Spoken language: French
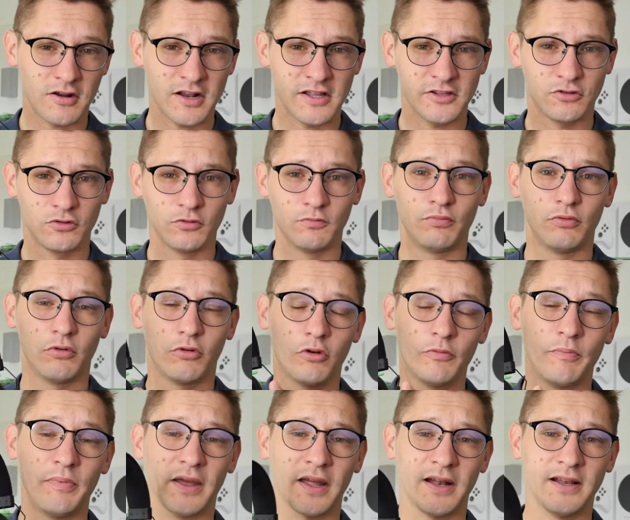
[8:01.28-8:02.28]
là-dessus pour
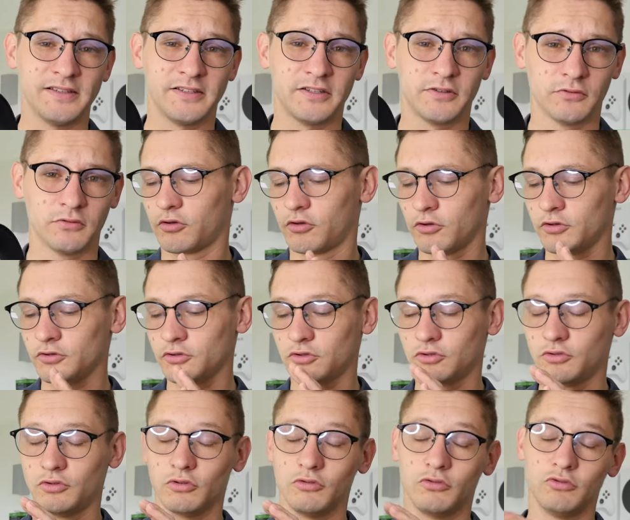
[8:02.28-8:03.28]
repérer les sons que
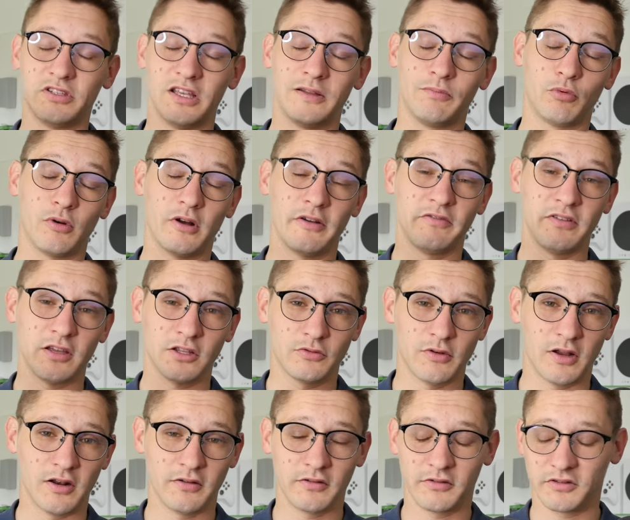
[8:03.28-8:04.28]
sur du 7
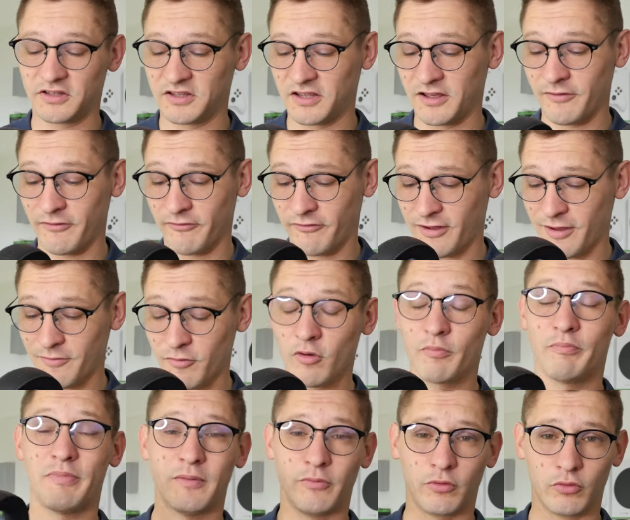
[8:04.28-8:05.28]
virtuel, qui est vraiment
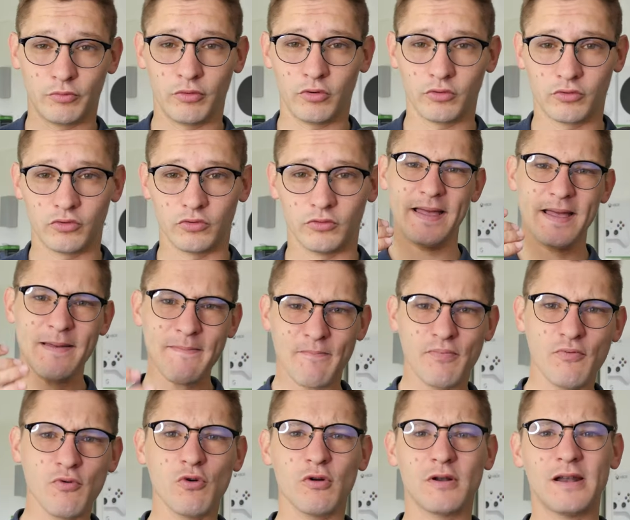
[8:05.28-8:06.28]
pas bon pour le coup. Et
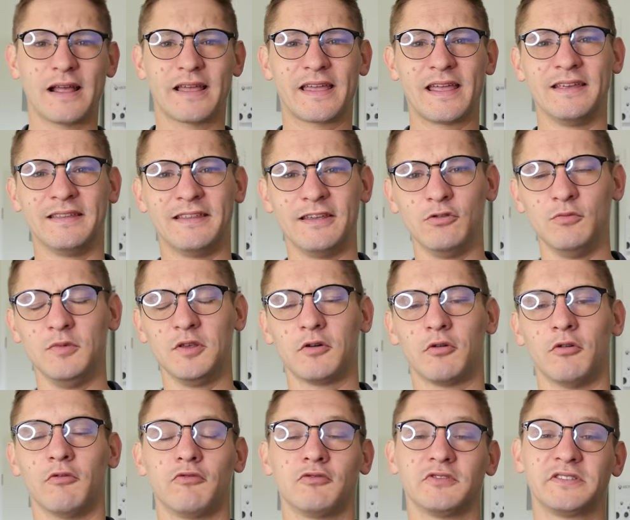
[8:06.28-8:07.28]
pour la qualité du
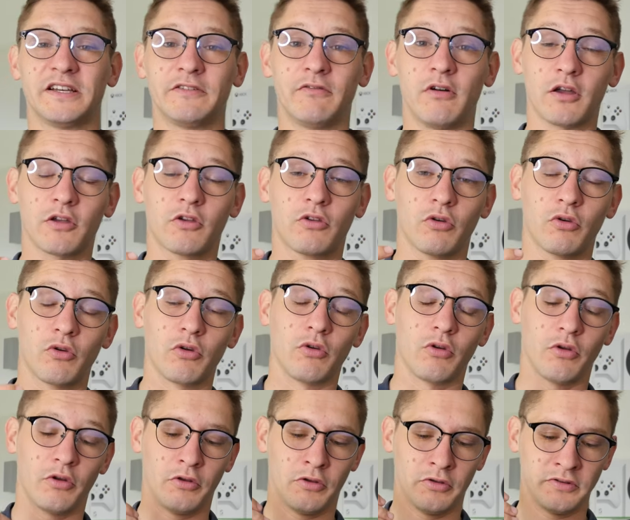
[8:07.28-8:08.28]
micro, faut savoir que
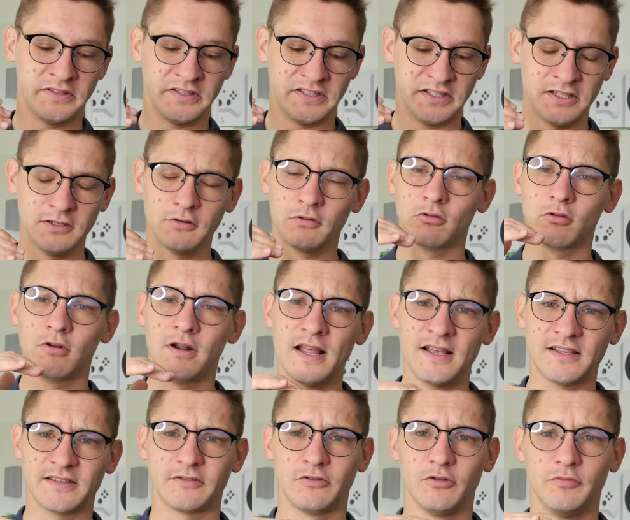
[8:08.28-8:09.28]
euh, si on
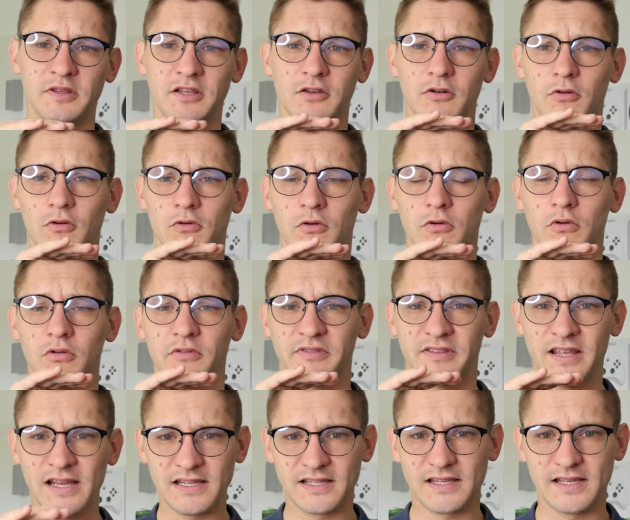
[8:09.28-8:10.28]
laisse le micro
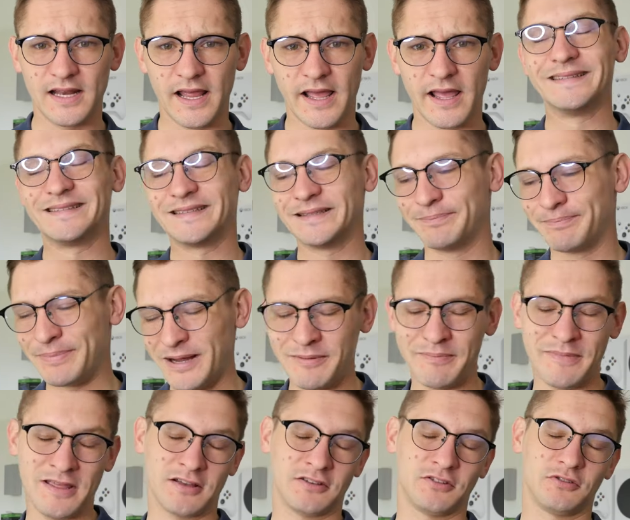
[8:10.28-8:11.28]
tel qu'il est, c'est pas le
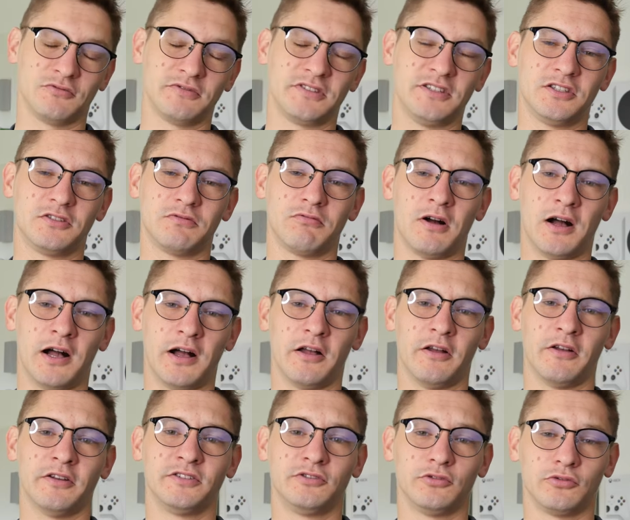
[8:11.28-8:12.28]
meilleur son qui soit.
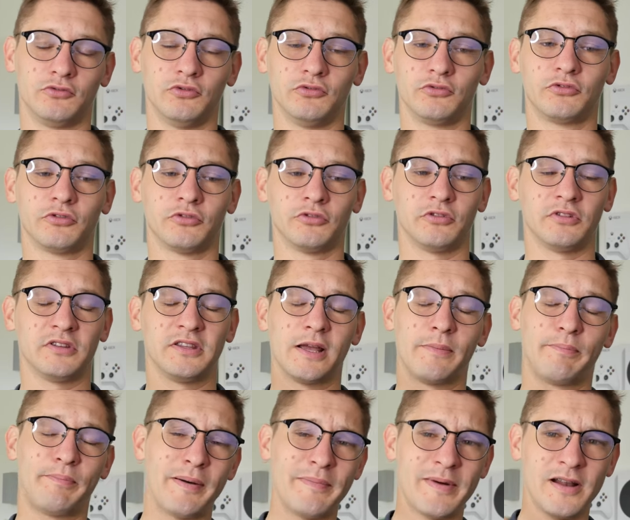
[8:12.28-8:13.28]
Euh, surtout qu'il y a
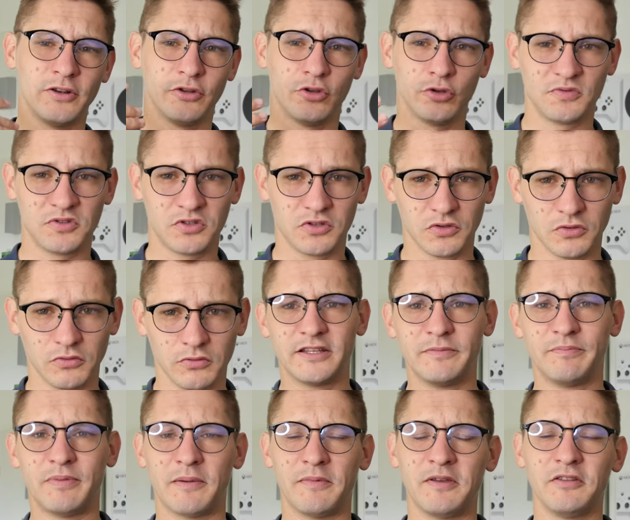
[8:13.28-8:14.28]
pas mal d'options qui
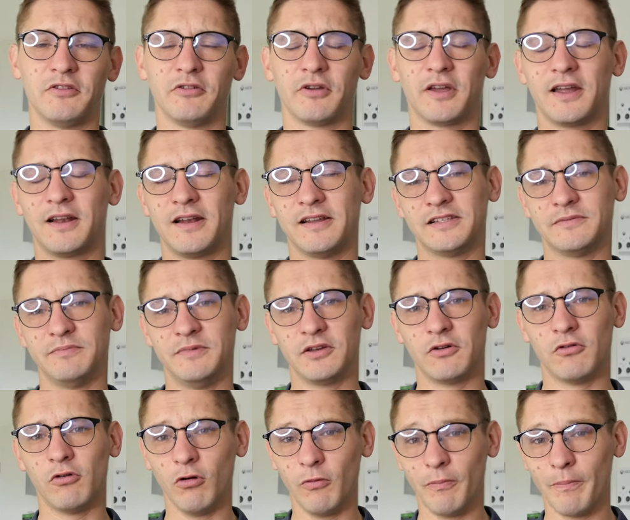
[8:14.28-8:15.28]
permettent de régler ce
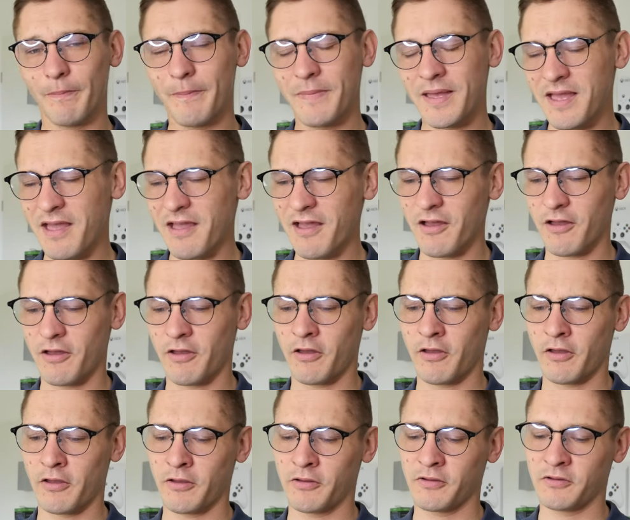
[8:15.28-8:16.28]
micro, mais
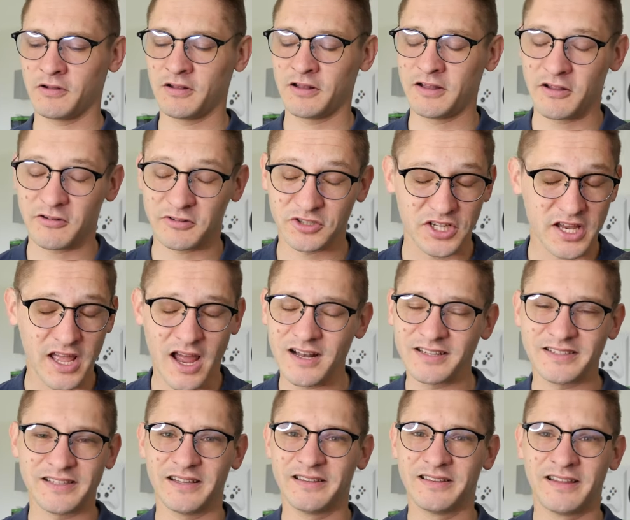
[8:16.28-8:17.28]
euh, en général
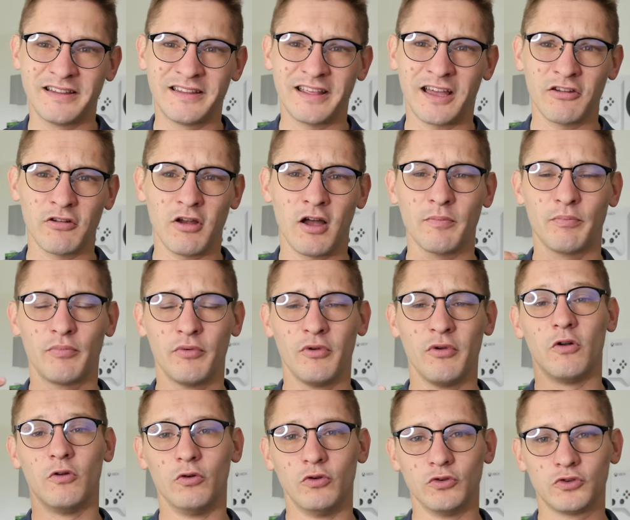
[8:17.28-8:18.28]
ça détériore un peu
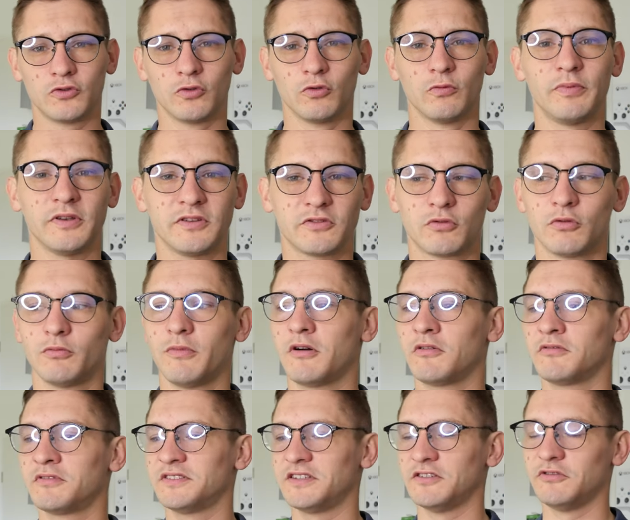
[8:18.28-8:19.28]
le son parce que bah,
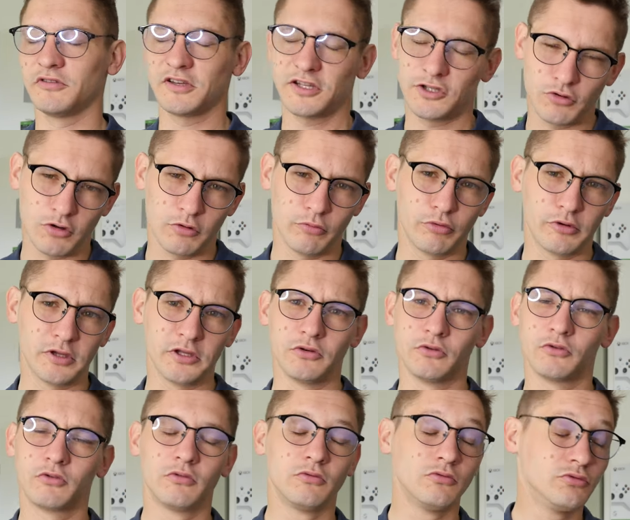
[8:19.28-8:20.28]
on essaie de réduire le bruit
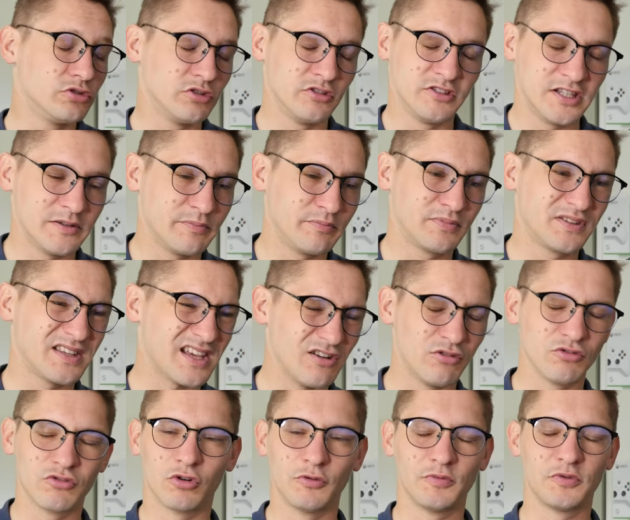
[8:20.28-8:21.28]
ou, je ne sais quelle
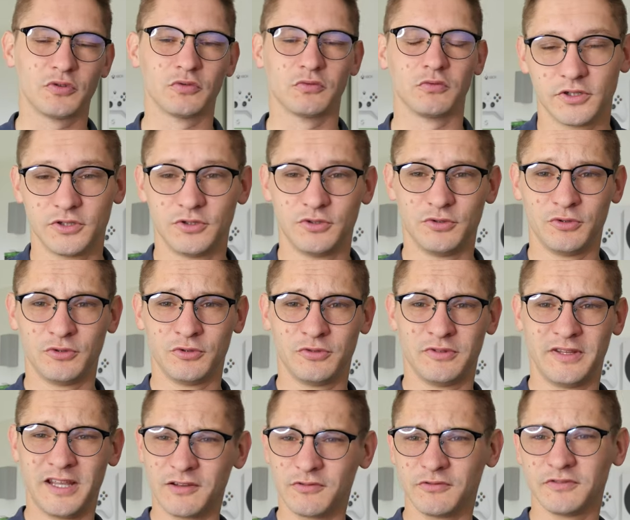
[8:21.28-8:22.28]
autre option. Je
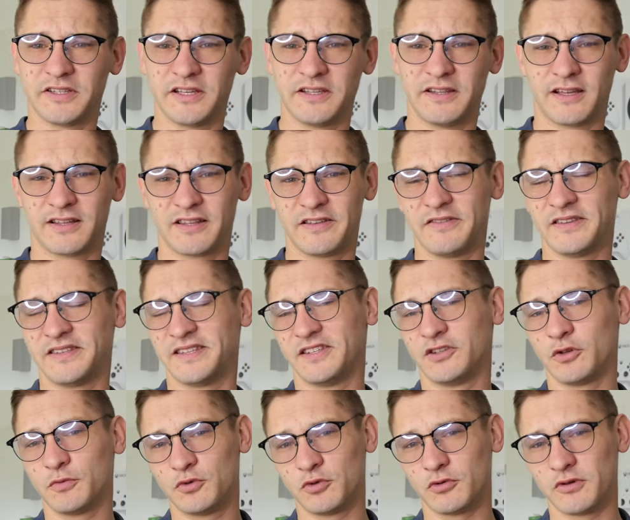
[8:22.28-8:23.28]
déconseille d'activer ces
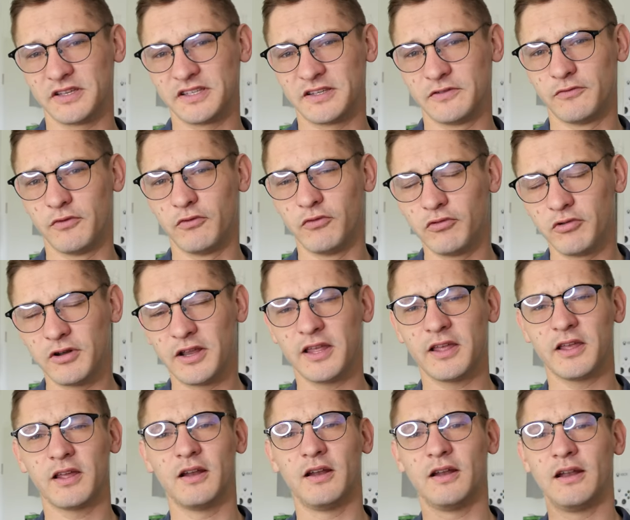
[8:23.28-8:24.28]
options là si vous voulez
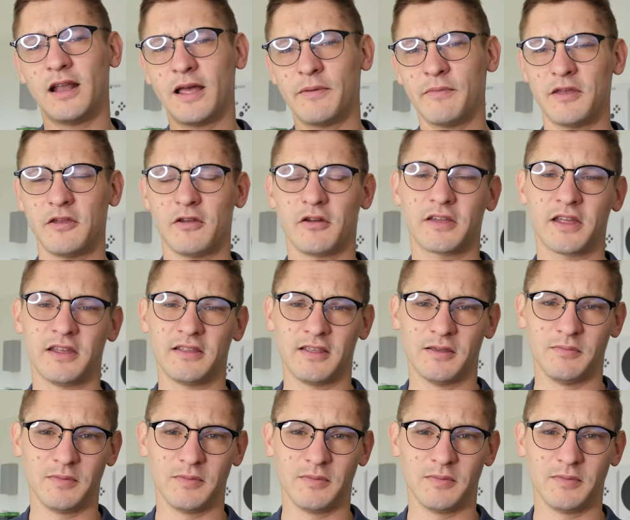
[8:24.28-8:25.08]
la meilleure qualité